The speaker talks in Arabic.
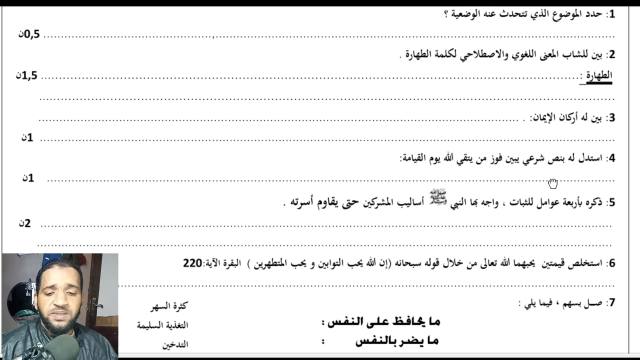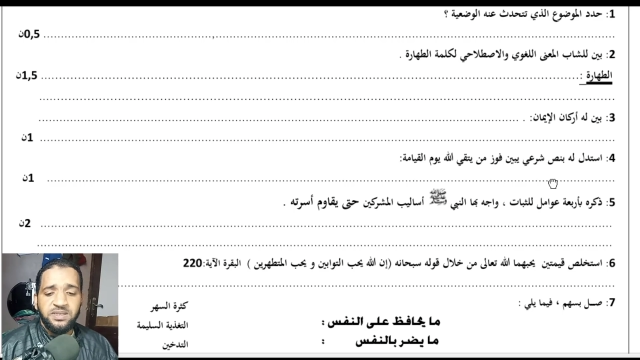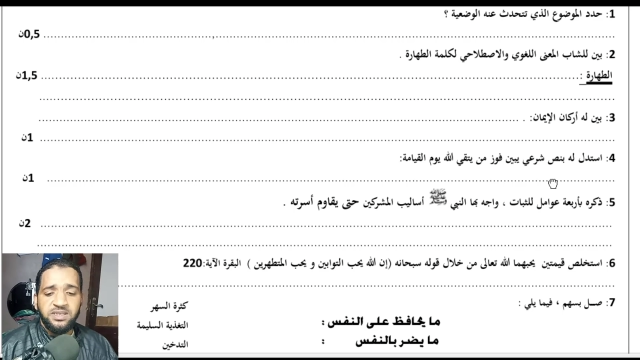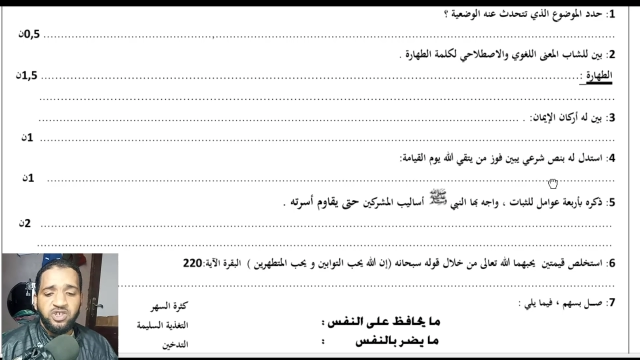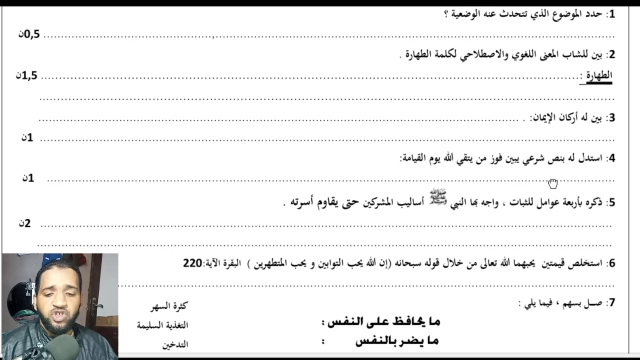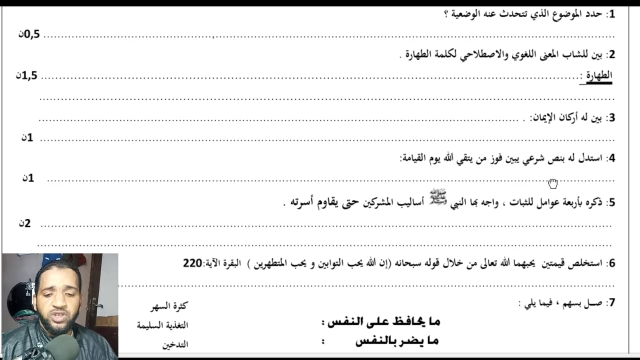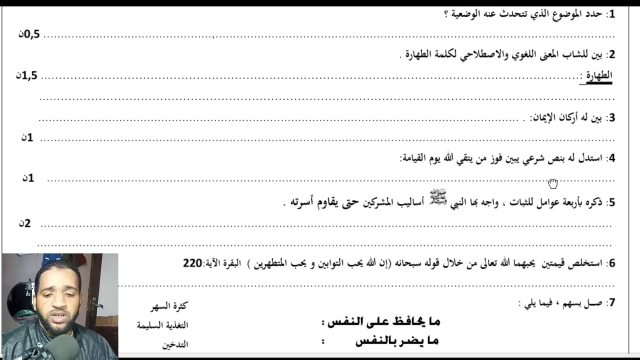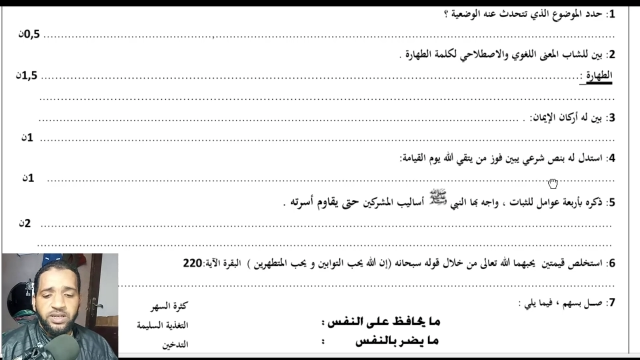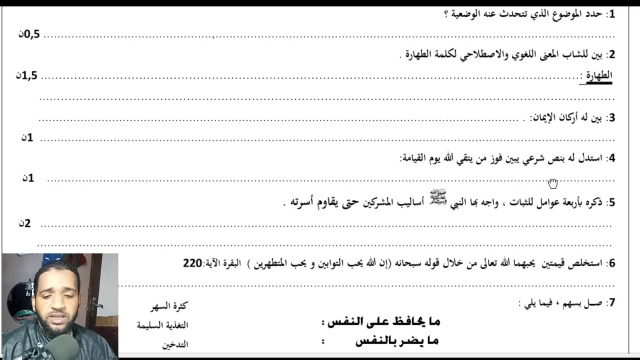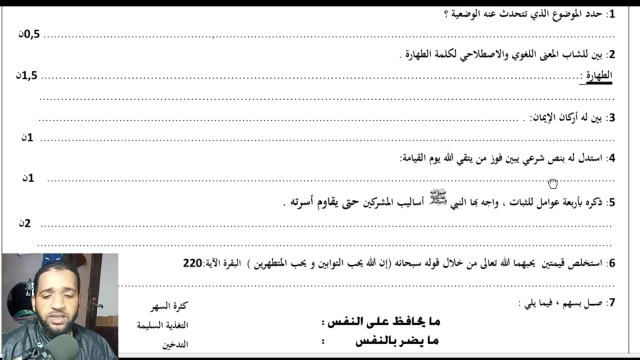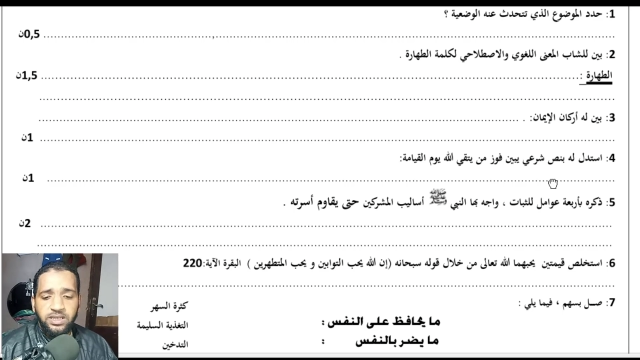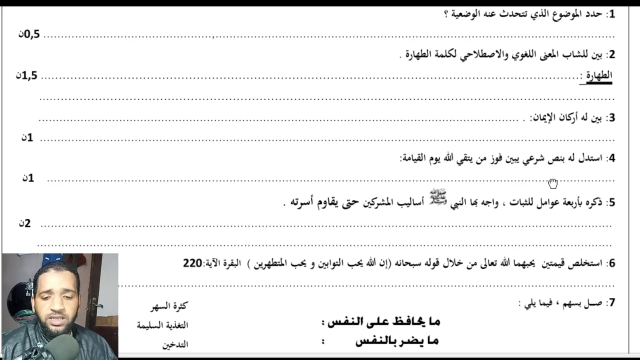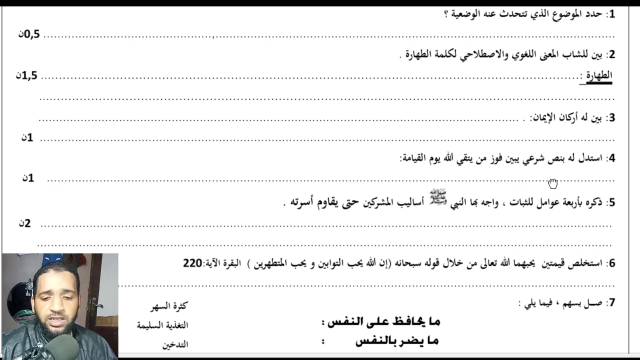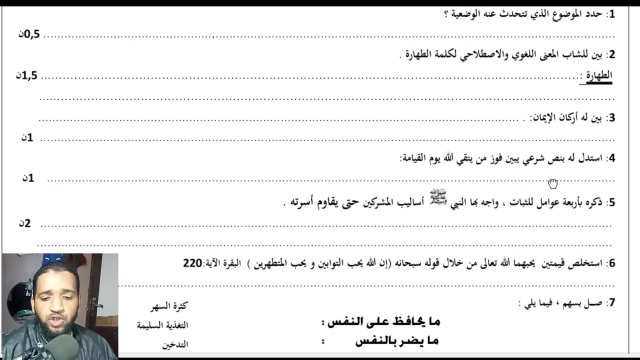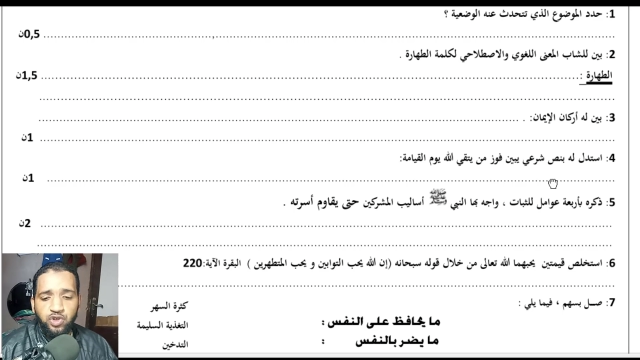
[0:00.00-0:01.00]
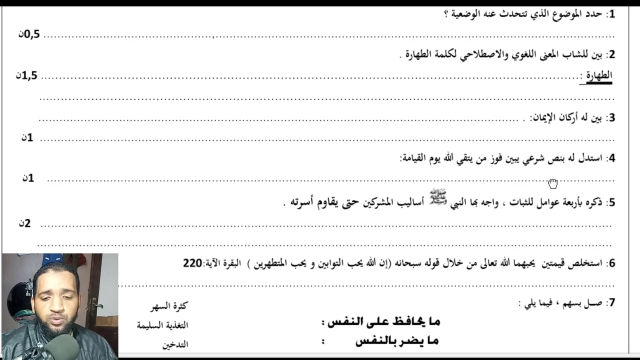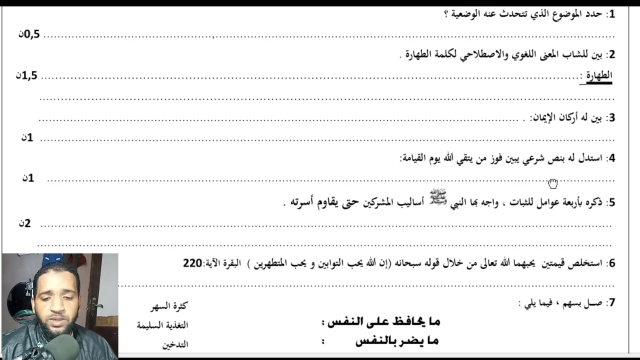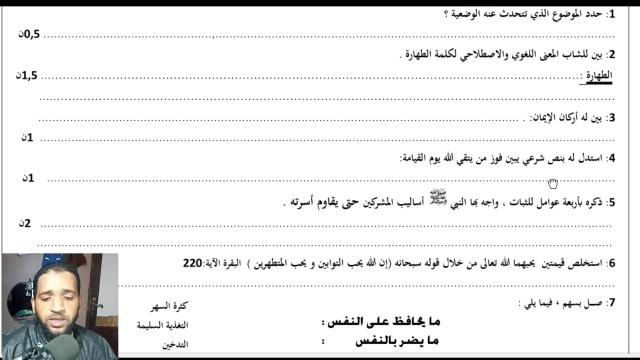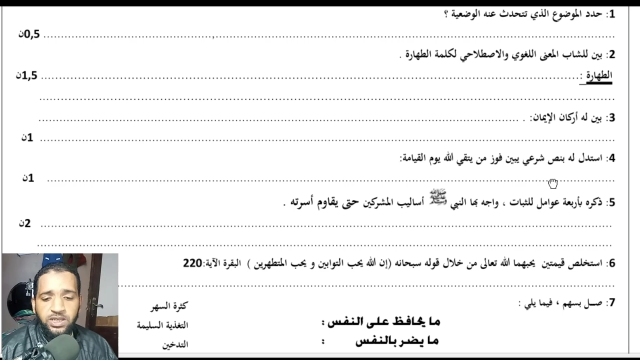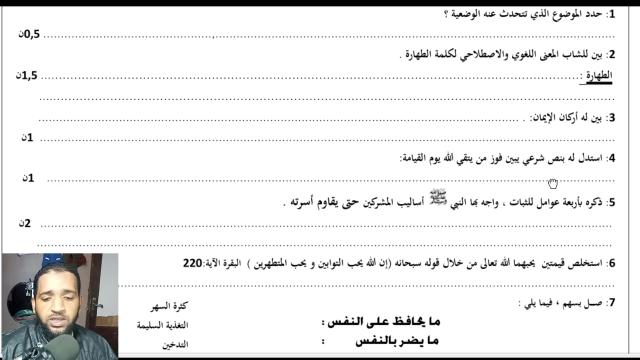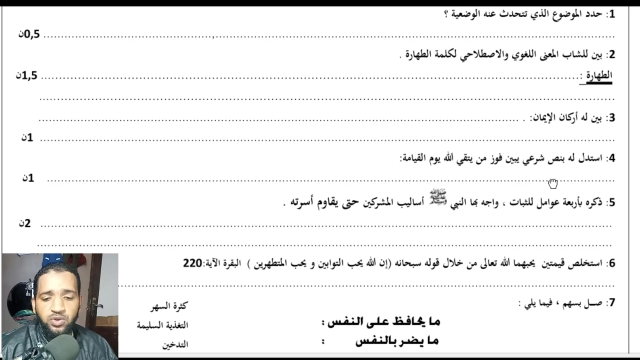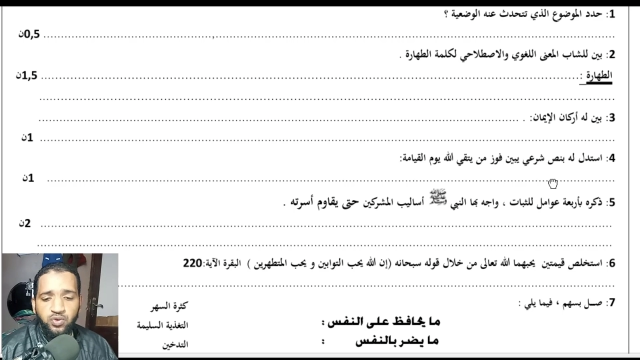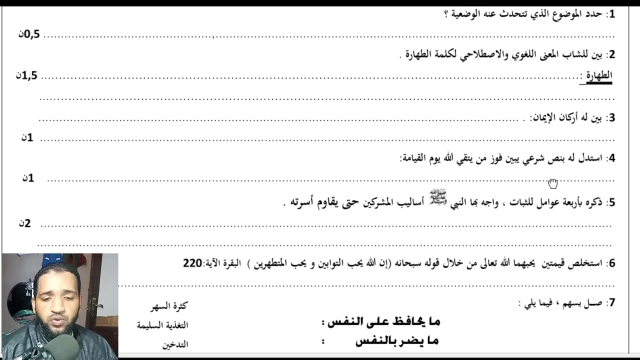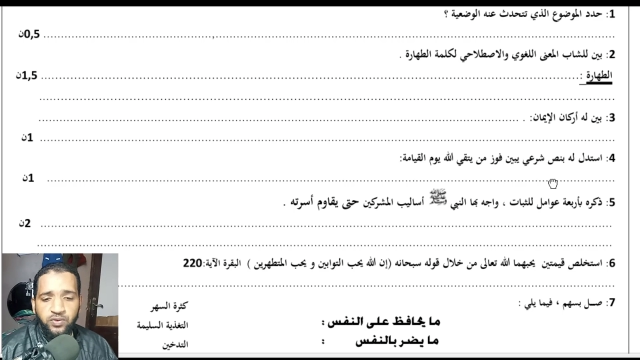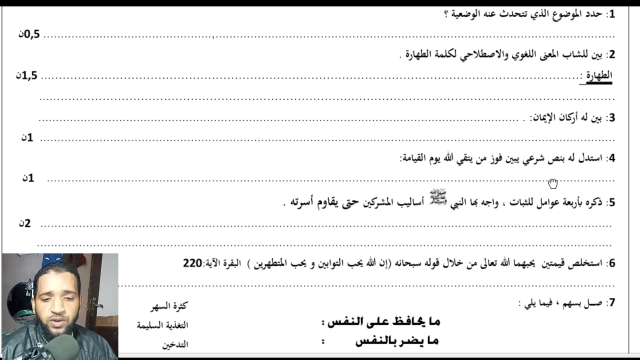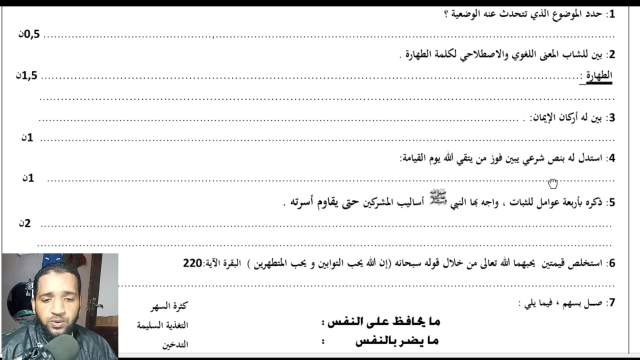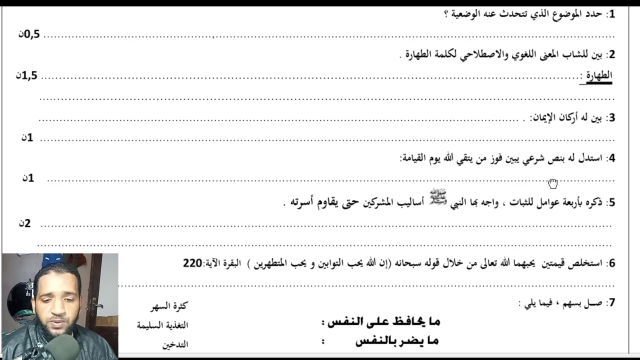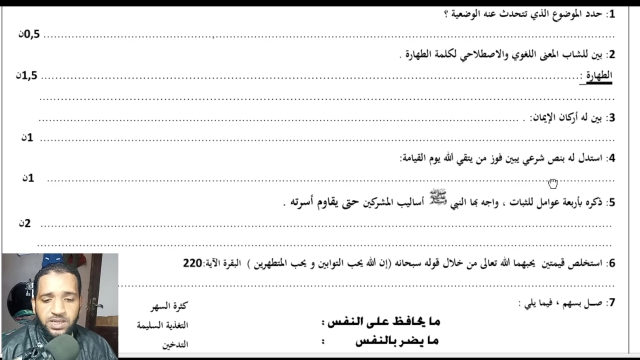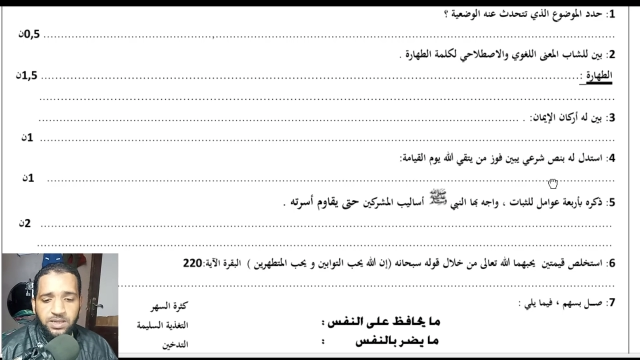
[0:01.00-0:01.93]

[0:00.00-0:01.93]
شرعي يبين فوز